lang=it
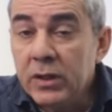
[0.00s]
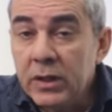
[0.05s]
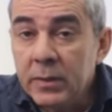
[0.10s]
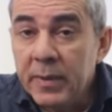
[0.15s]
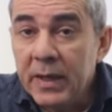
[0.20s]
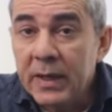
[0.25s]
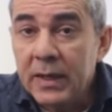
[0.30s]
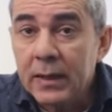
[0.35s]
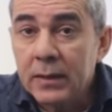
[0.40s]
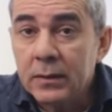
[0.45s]

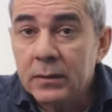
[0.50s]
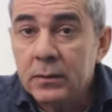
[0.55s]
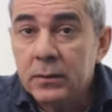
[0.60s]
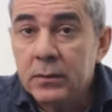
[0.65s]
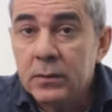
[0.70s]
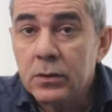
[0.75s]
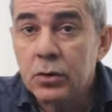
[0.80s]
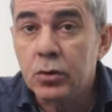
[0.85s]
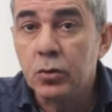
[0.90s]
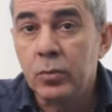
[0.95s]
libera
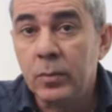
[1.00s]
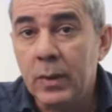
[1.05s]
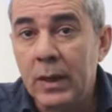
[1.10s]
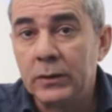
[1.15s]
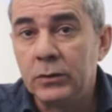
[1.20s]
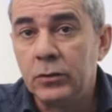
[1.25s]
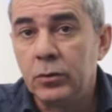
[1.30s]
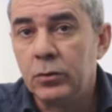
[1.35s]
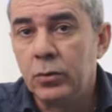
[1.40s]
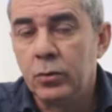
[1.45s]
sul
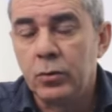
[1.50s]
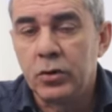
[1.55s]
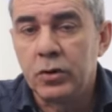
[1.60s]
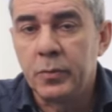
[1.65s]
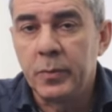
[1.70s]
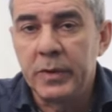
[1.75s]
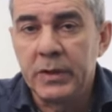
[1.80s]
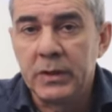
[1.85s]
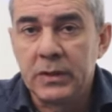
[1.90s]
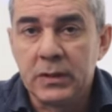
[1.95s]
manto di uno
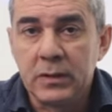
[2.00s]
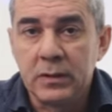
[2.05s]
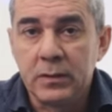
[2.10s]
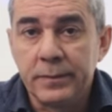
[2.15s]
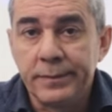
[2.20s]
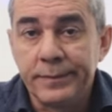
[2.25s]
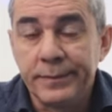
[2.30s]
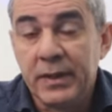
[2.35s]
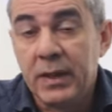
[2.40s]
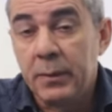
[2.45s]
spitz,
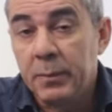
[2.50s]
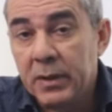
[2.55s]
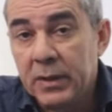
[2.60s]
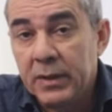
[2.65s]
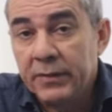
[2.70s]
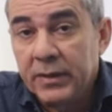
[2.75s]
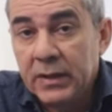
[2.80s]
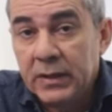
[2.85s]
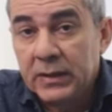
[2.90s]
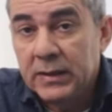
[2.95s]
che per
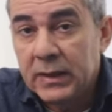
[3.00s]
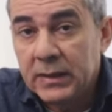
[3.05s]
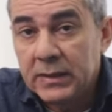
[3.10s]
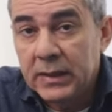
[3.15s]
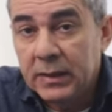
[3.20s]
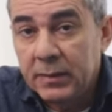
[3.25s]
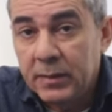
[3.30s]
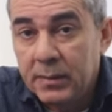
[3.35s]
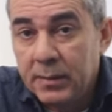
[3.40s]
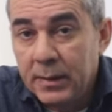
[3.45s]
la verità
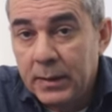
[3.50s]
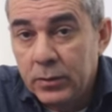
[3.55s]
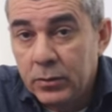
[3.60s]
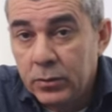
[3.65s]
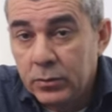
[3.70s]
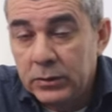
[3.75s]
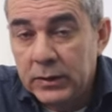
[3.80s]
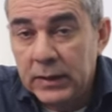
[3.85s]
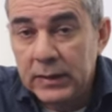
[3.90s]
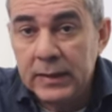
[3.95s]
sarebbe meglio
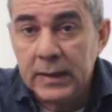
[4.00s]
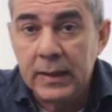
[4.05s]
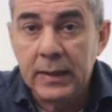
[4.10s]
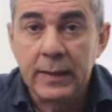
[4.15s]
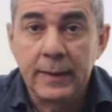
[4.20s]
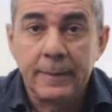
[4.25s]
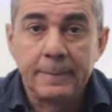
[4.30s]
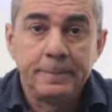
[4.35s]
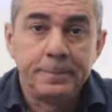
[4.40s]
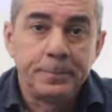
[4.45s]
non
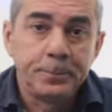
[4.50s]
tagliare.